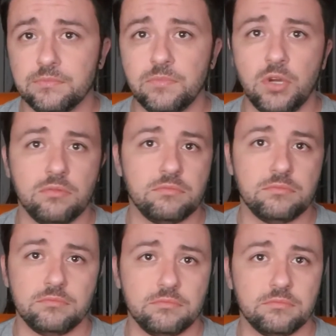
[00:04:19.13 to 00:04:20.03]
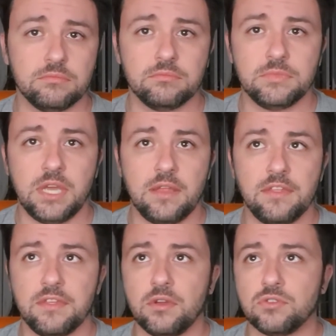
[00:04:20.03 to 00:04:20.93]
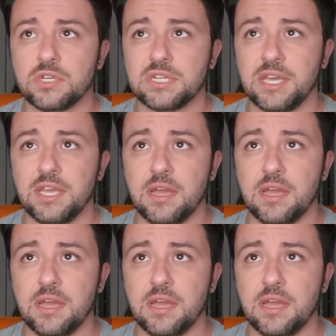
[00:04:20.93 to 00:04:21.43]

Bueno, ya dice cosas que